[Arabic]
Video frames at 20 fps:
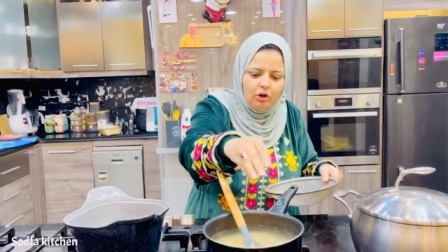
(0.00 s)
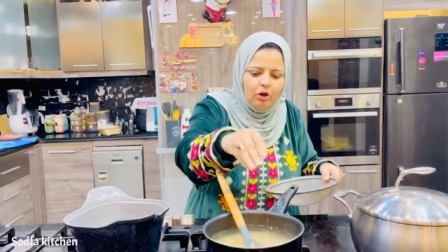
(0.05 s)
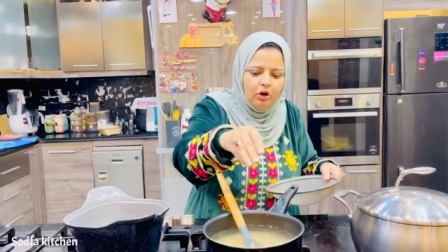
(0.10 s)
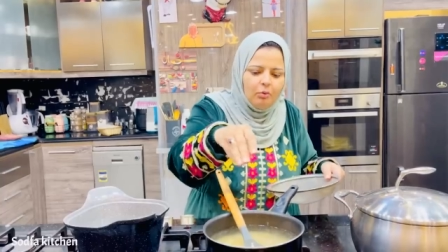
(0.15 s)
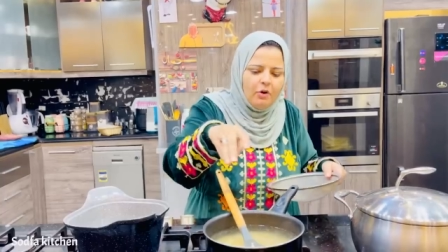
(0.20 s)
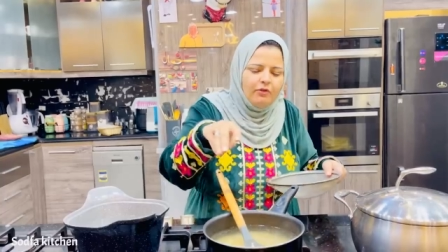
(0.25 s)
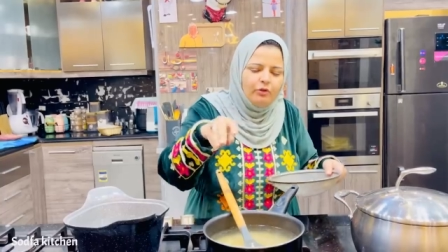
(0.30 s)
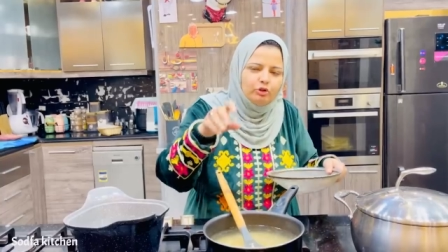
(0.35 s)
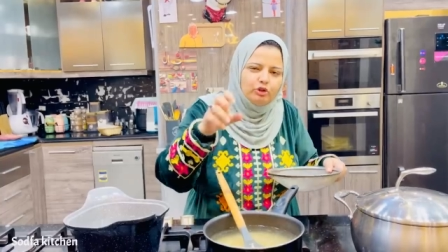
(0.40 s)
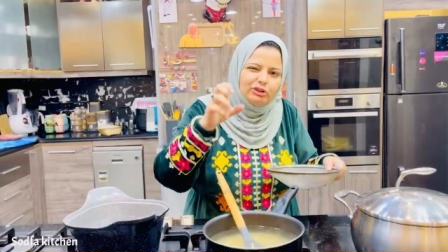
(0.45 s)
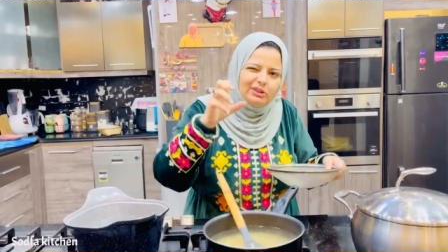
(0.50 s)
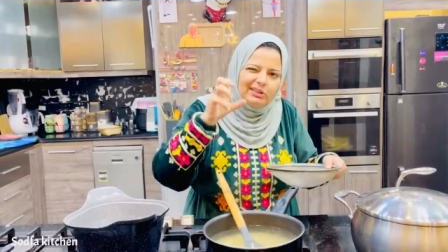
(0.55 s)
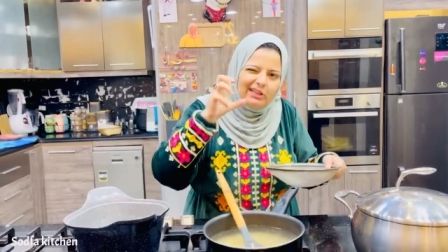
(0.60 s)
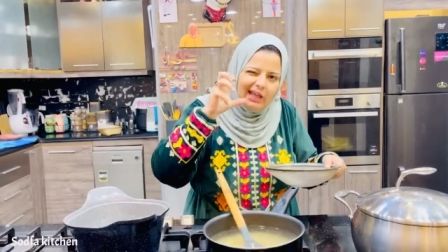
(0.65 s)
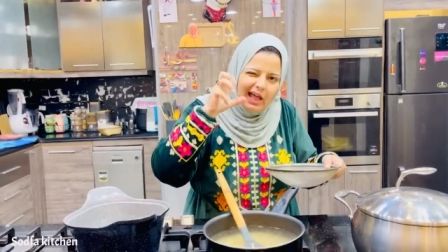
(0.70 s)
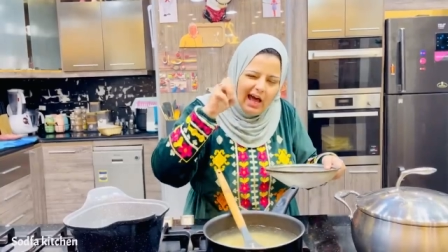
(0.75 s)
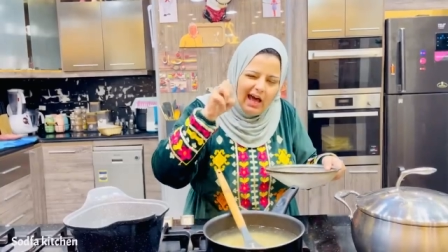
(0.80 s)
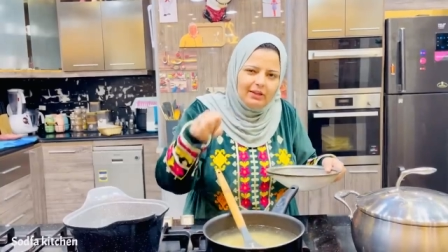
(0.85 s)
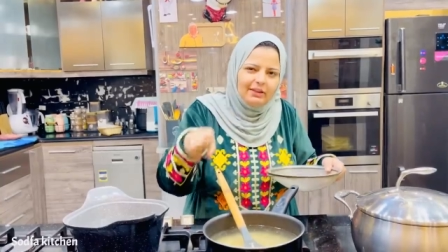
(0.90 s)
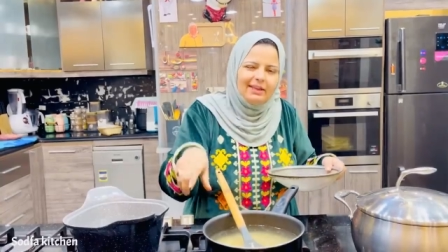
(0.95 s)
وما فيهوش
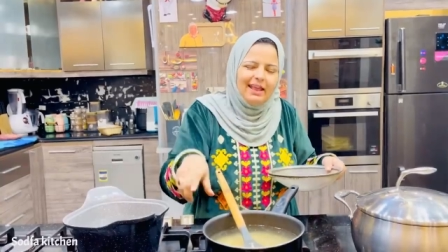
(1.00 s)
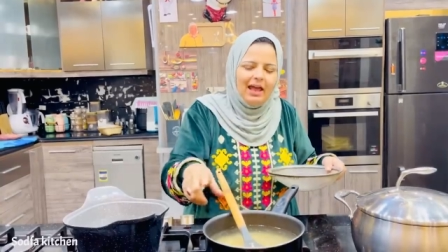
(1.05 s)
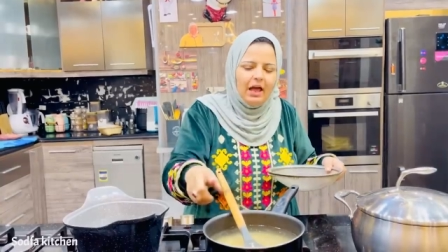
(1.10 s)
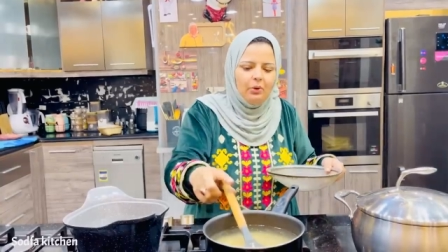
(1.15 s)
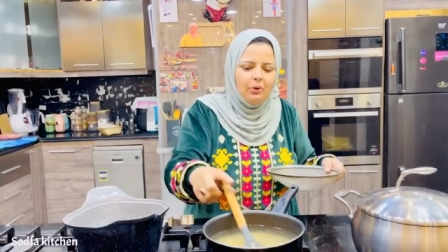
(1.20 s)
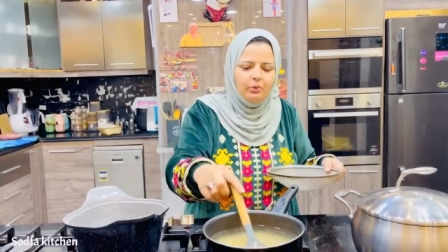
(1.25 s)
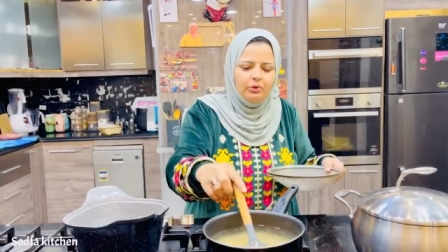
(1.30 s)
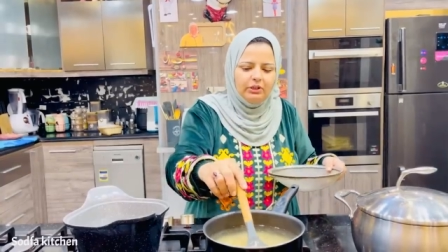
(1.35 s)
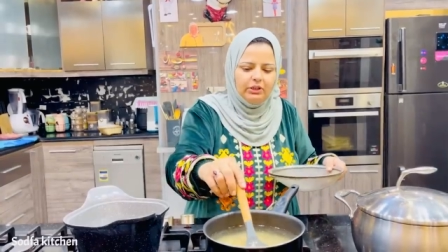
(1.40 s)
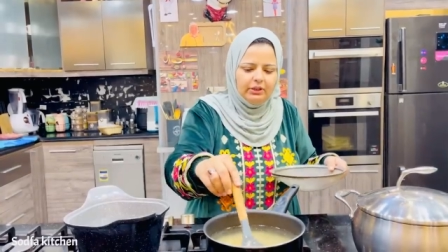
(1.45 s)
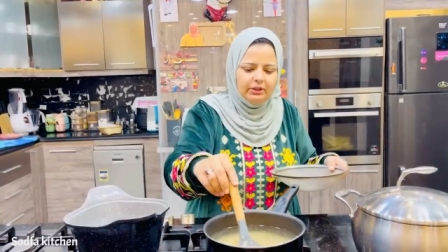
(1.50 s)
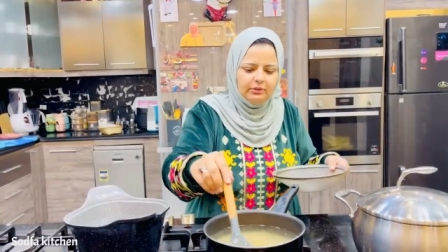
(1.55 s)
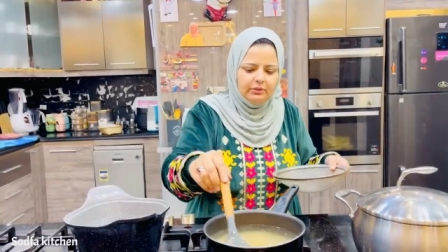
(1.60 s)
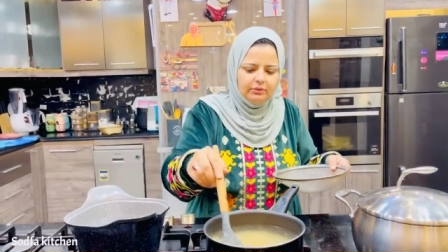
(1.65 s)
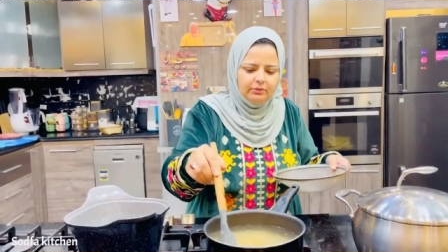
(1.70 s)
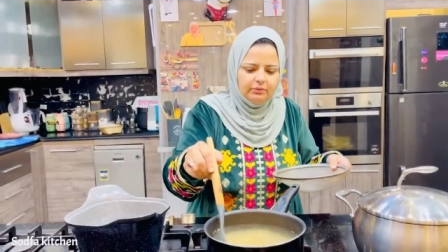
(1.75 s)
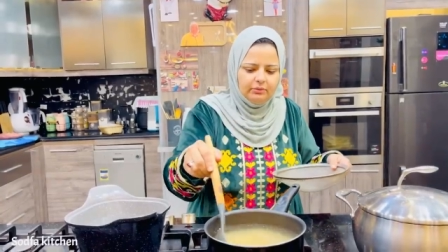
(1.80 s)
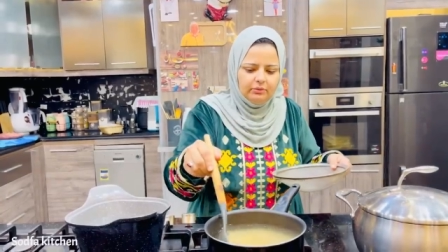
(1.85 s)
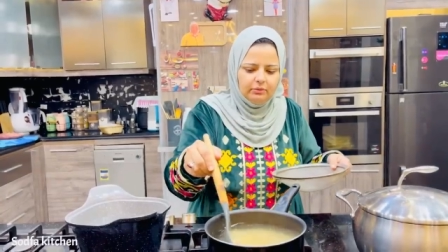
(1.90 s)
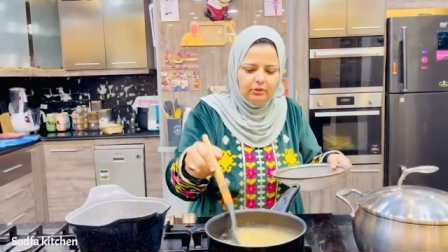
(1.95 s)
العضه قوي دي
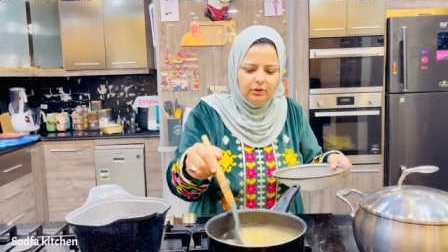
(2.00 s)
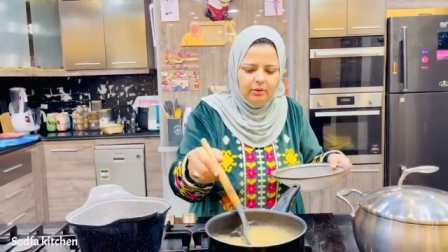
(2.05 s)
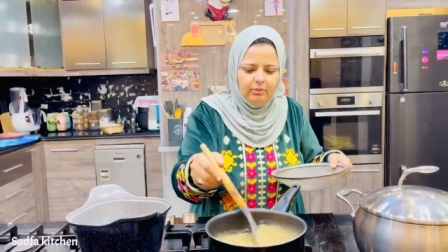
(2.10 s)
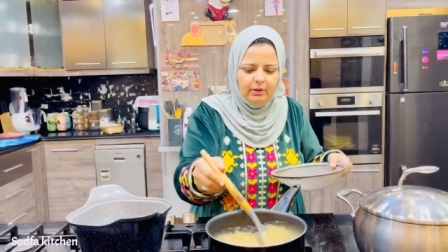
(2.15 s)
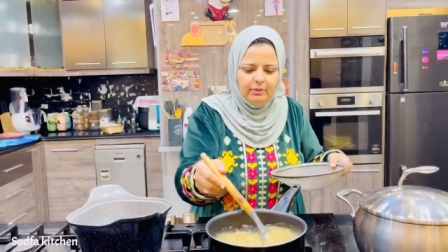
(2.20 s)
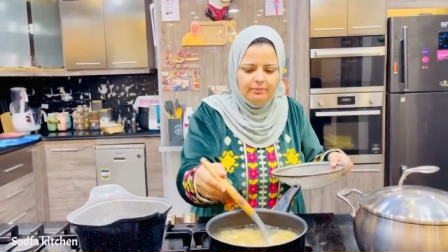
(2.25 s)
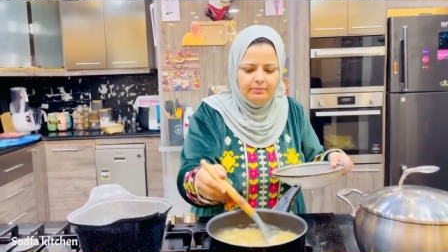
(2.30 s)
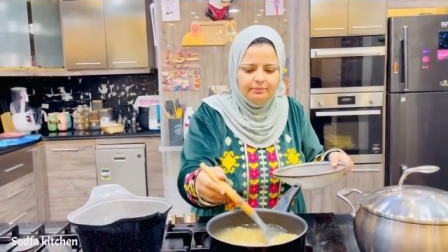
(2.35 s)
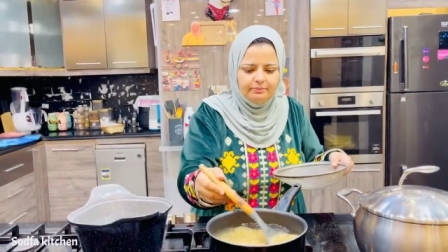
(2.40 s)
تمام